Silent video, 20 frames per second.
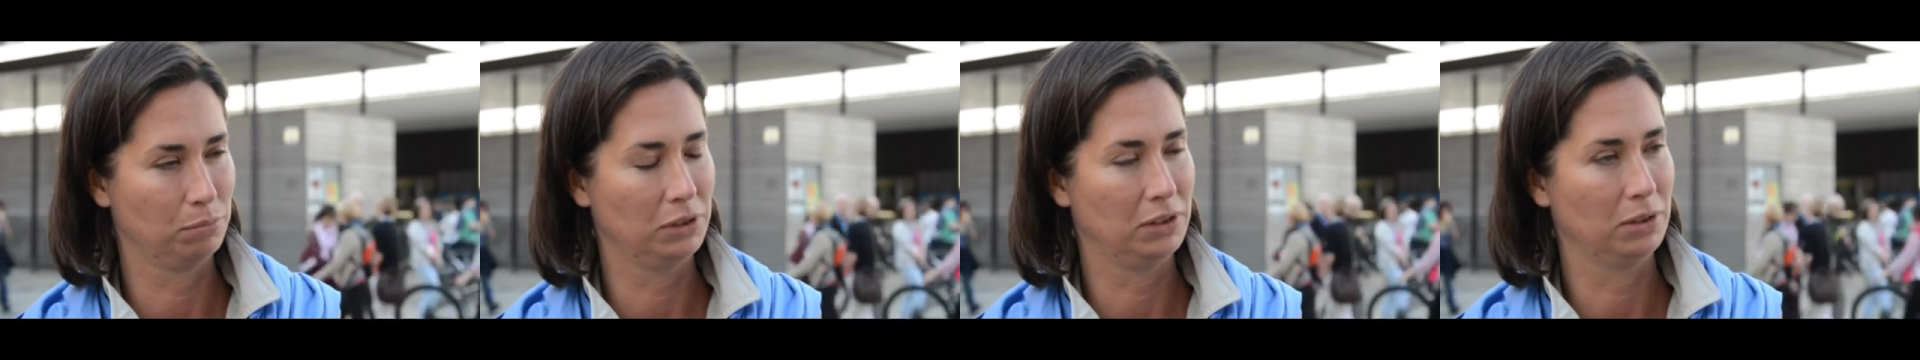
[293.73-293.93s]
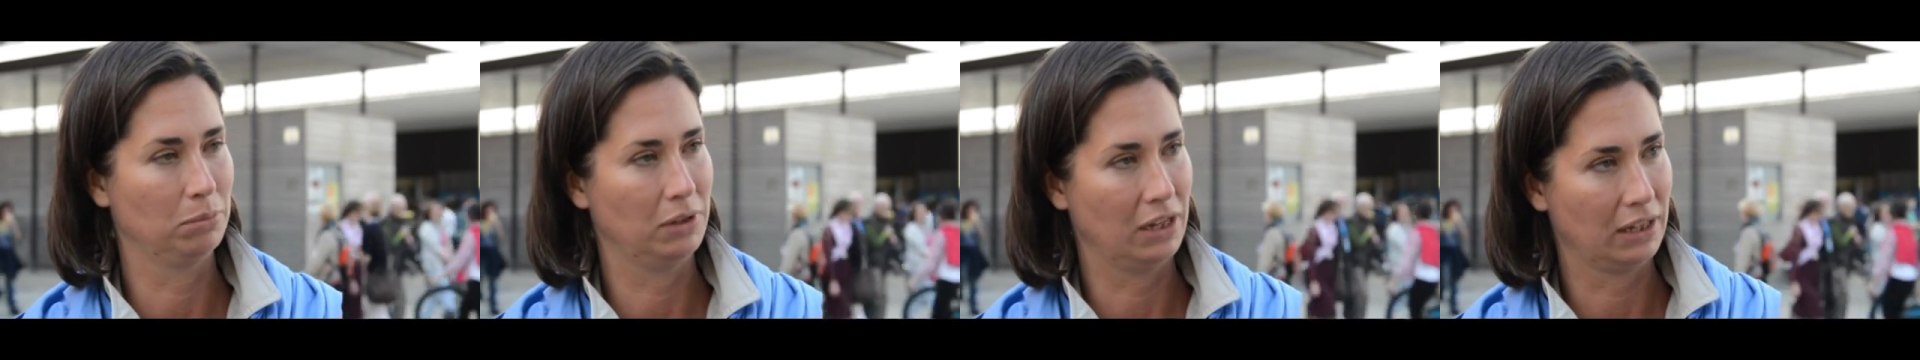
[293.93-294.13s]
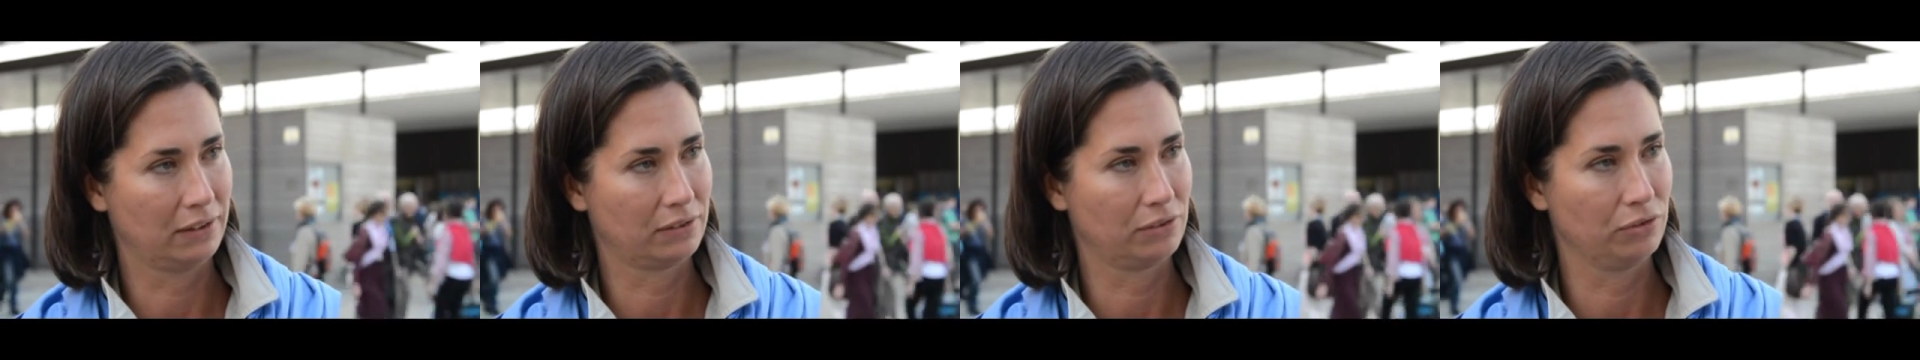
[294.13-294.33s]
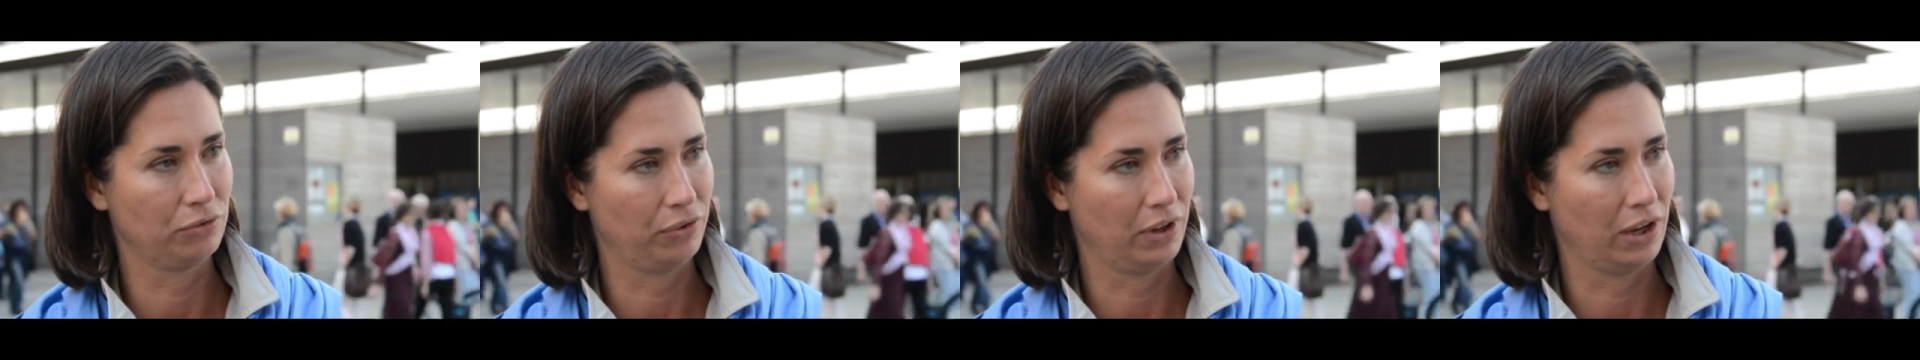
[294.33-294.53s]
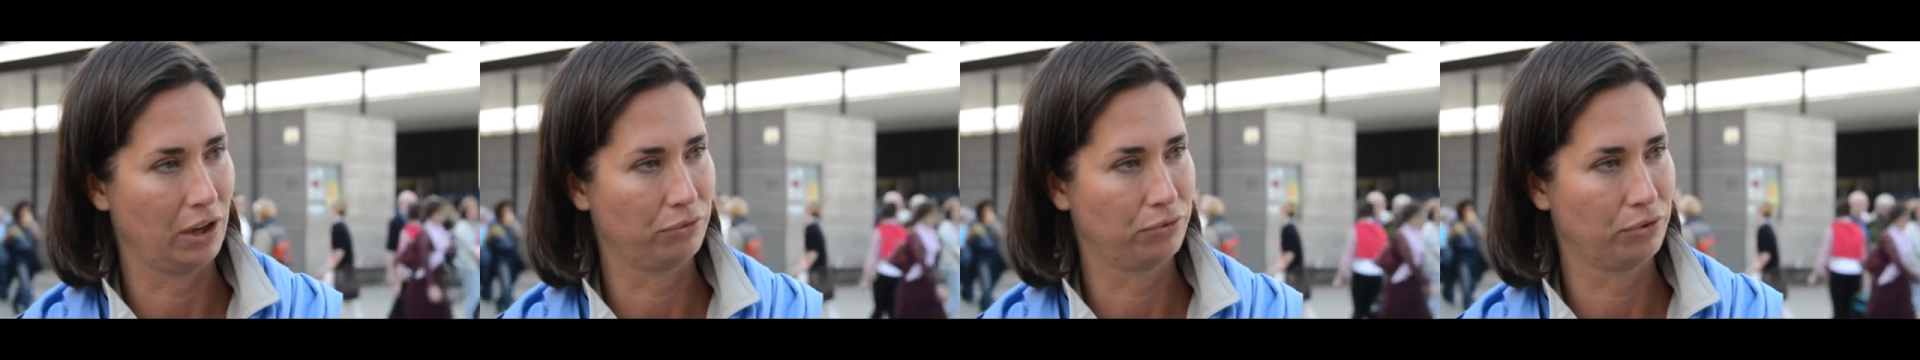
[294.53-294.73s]
mit dem nächsten
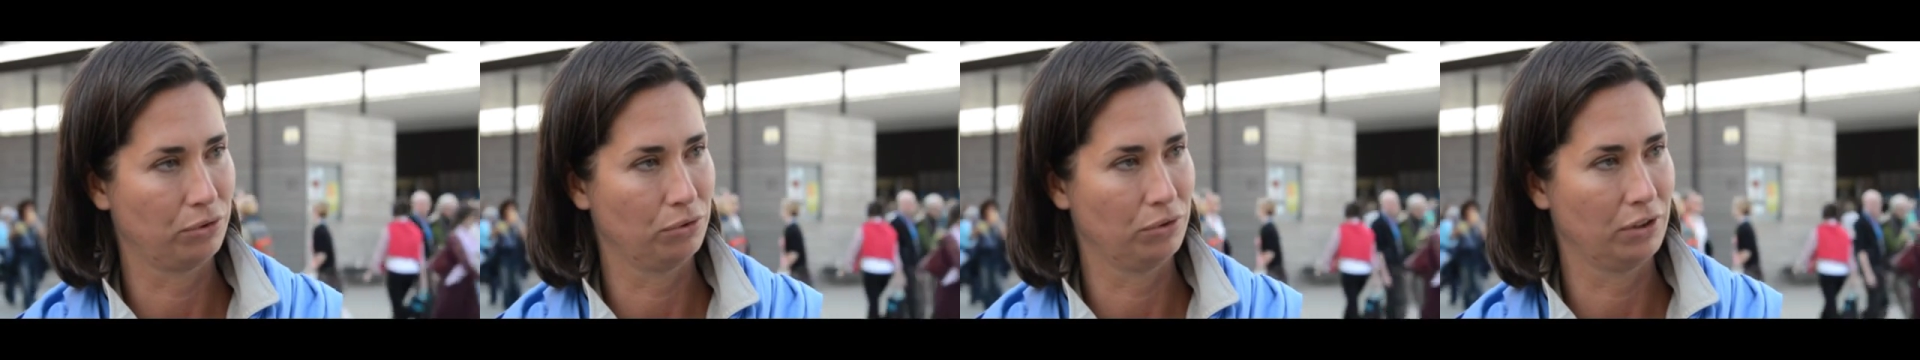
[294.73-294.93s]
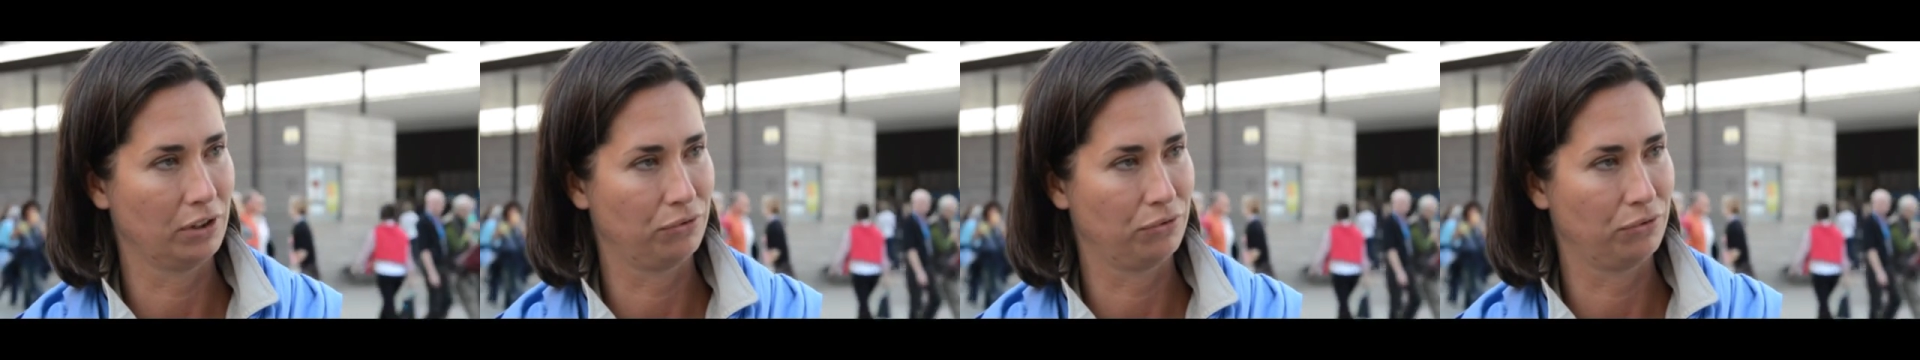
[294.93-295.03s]
Fairphone,